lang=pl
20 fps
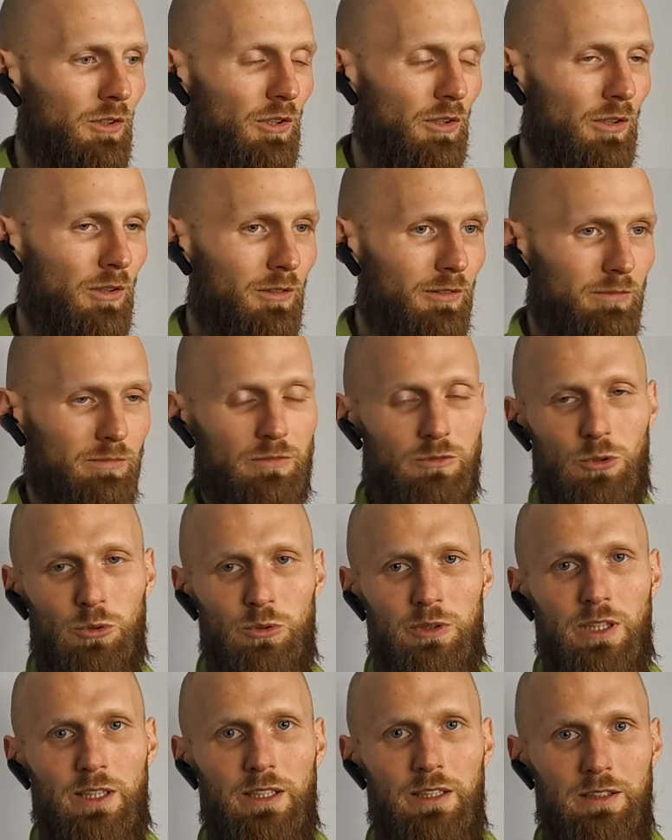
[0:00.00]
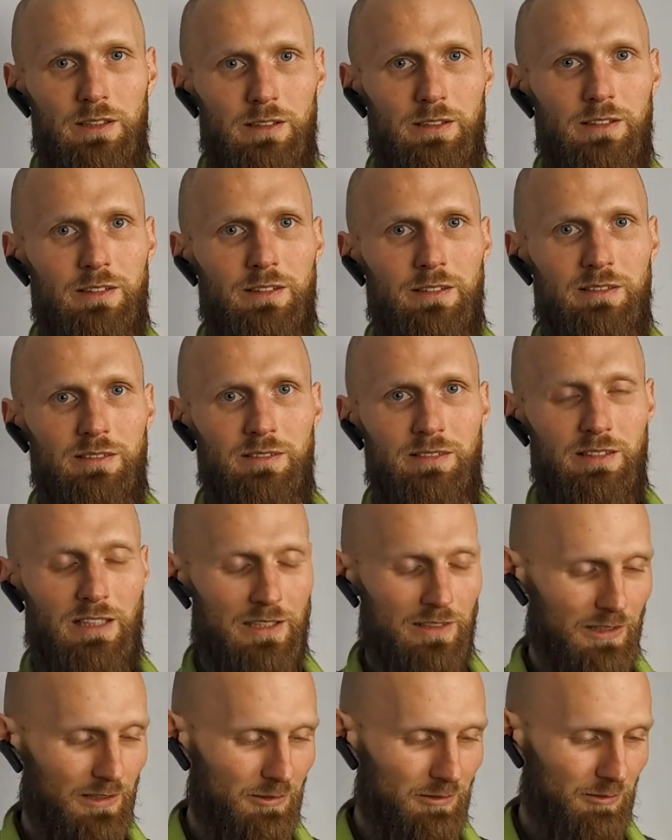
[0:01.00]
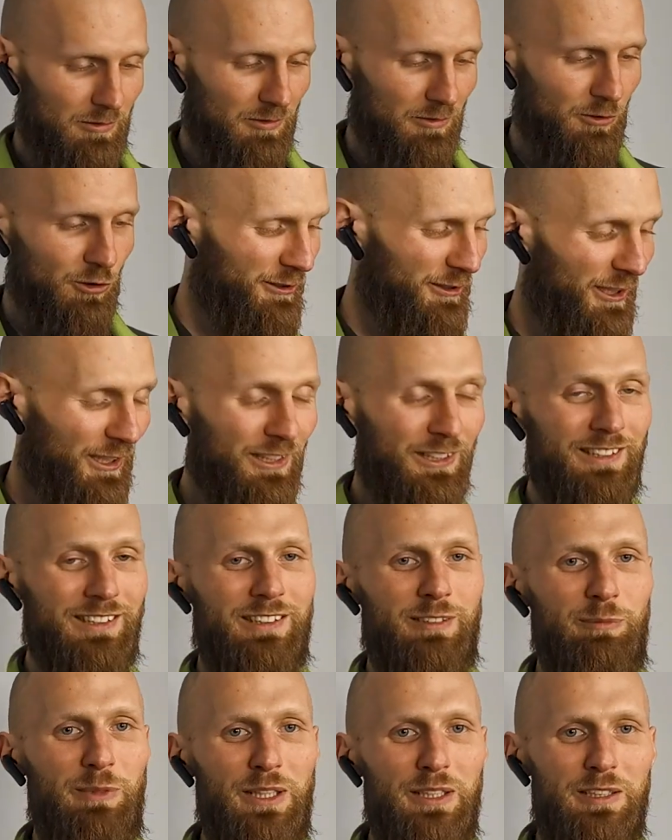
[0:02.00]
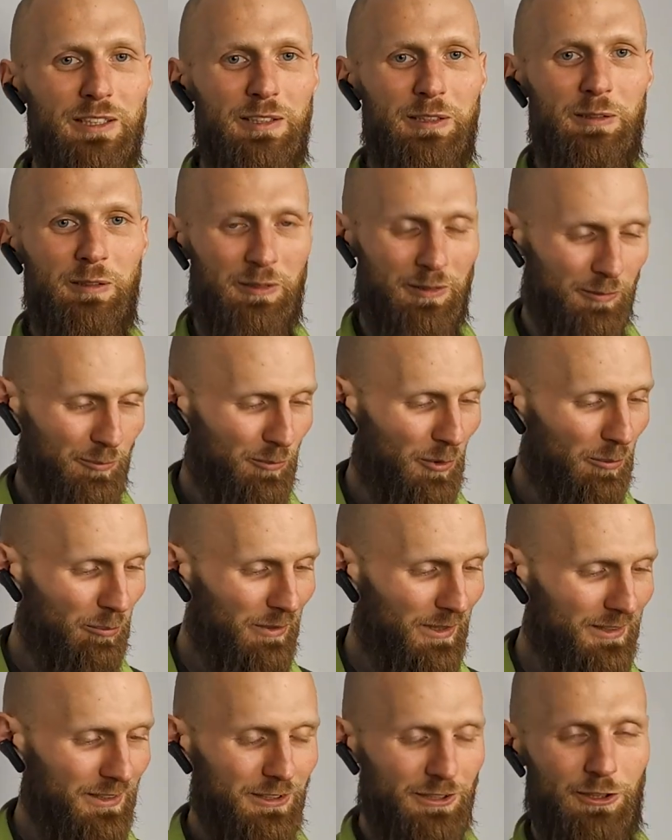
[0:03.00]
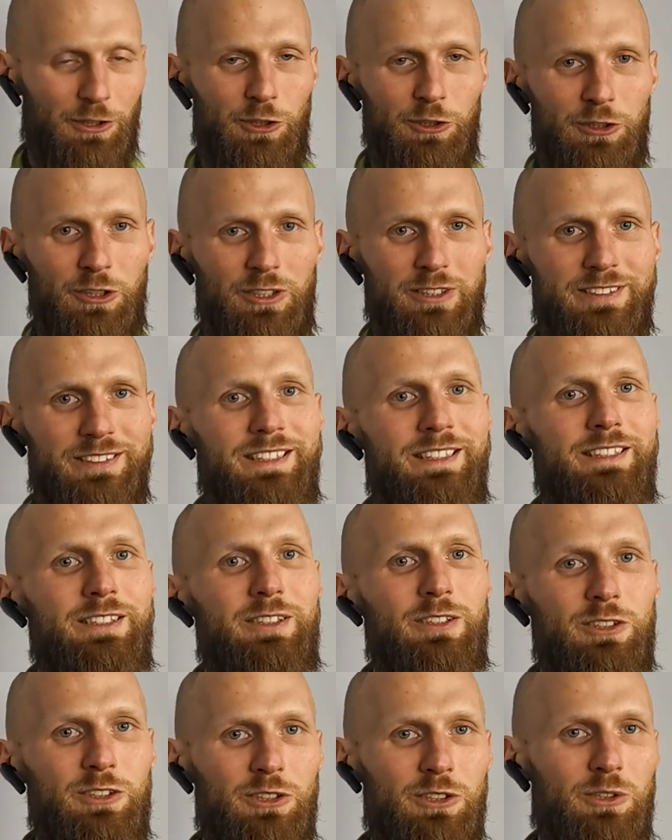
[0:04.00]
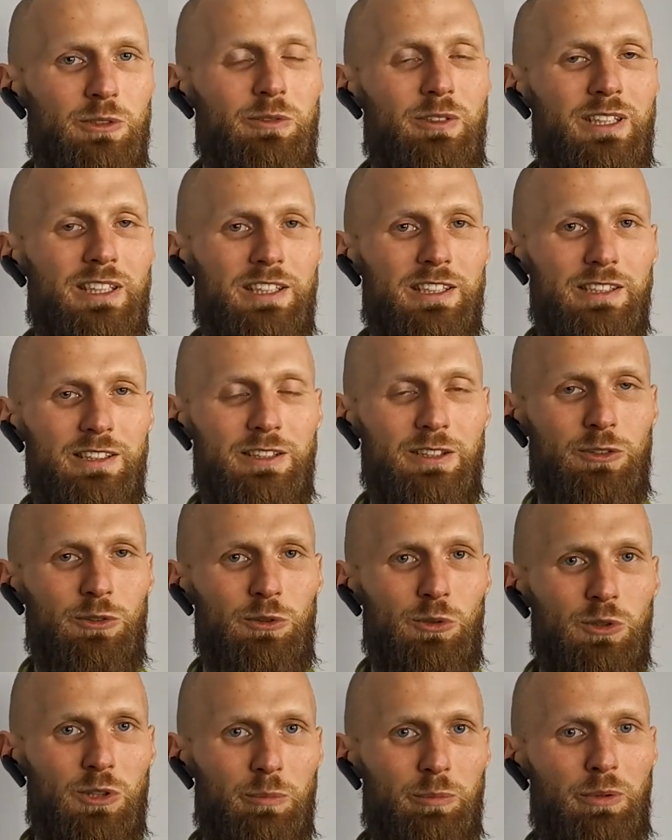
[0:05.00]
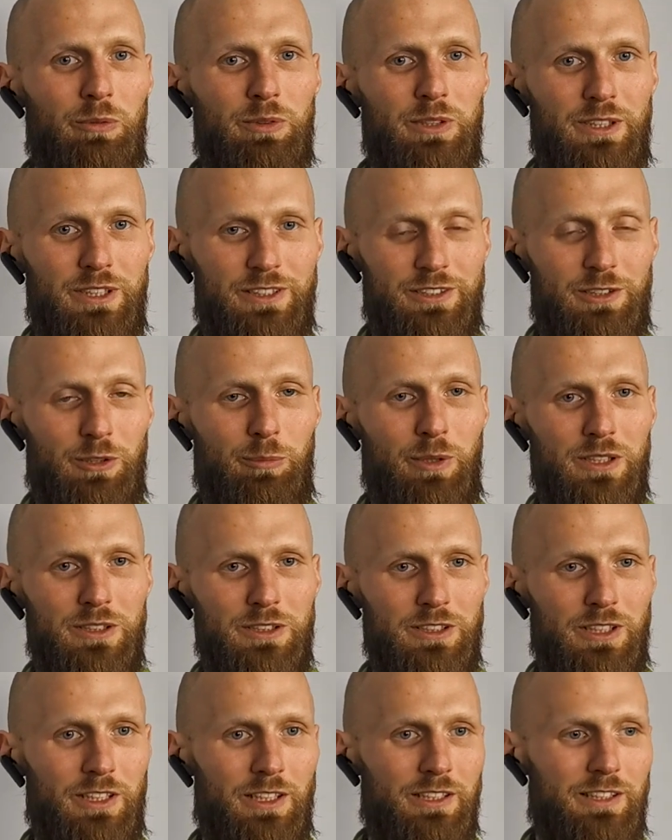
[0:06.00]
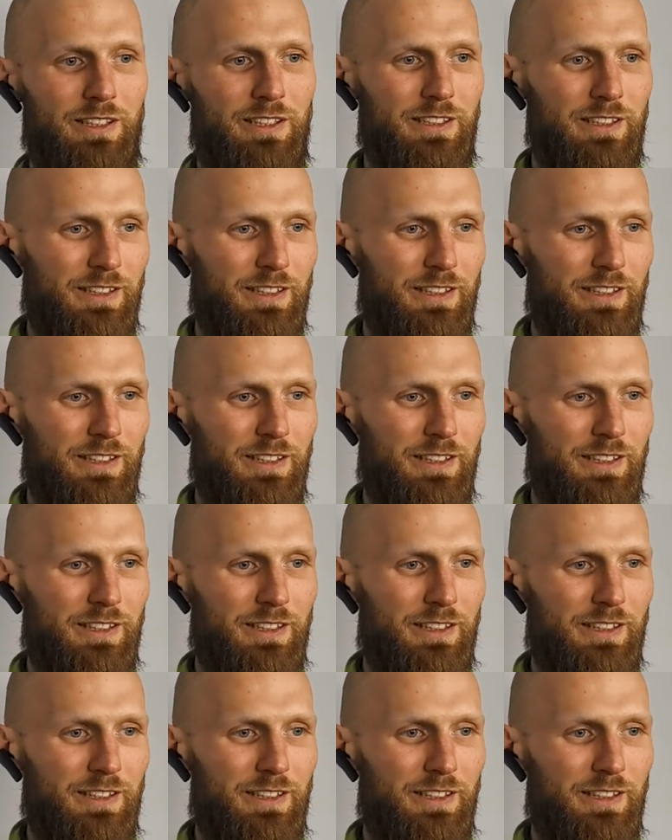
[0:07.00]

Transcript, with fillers: to tutaj na ten szalenie zmienny moment, jeżeli chodzi o ceny nośników energii, no trudno powiedzieć, co będzie